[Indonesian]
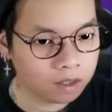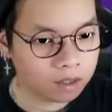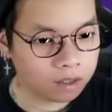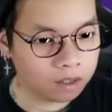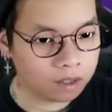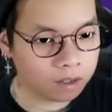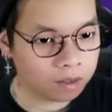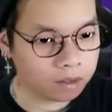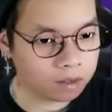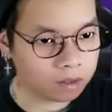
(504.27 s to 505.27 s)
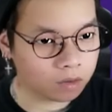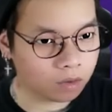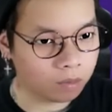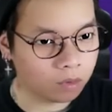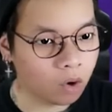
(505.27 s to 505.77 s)
Kita
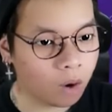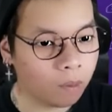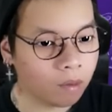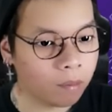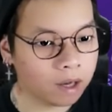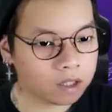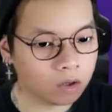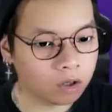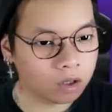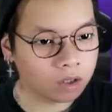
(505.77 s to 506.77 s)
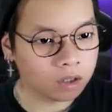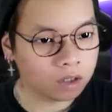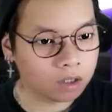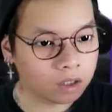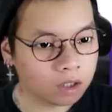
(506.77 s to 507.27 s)
2,5B let's go.
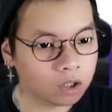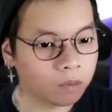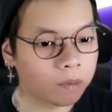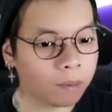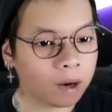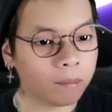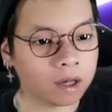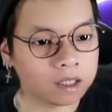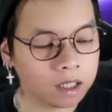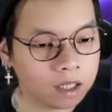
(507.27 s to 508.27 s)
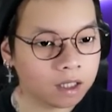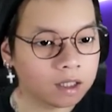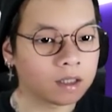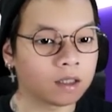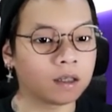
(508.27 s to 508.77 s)
Coba berapa lama guys ya?
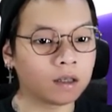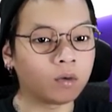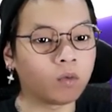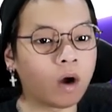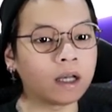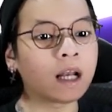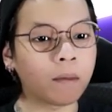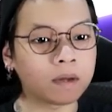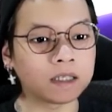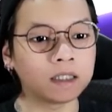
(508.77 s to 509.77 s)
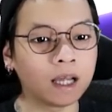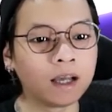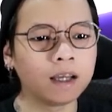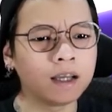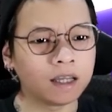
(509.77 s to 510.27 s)
Wah ini lama sih ini.
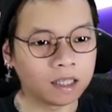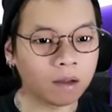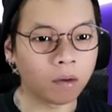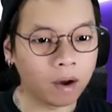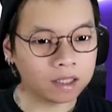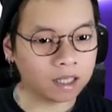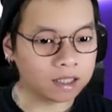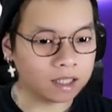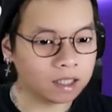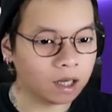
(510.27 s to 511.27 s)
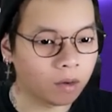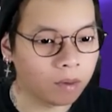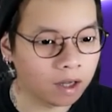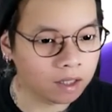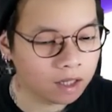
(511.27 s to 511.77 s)
Ini lama banget sih guys ya, ini lama
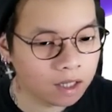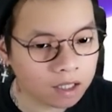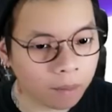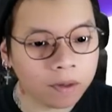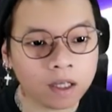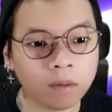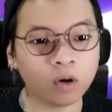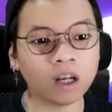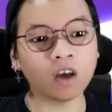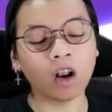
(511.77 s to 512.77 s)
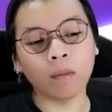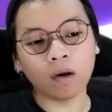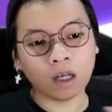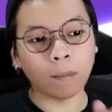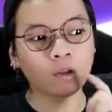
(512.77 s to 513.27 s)
banget. Tapi ini kemungkinan kalau lama
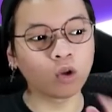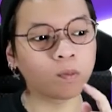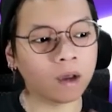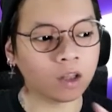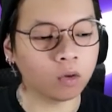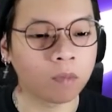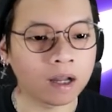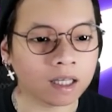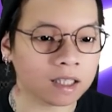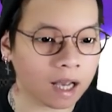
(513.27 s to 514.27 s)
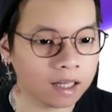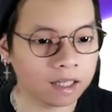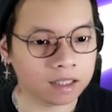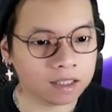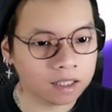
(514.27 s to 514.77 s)
dapat loot bagnya tuh banyak sekali guys.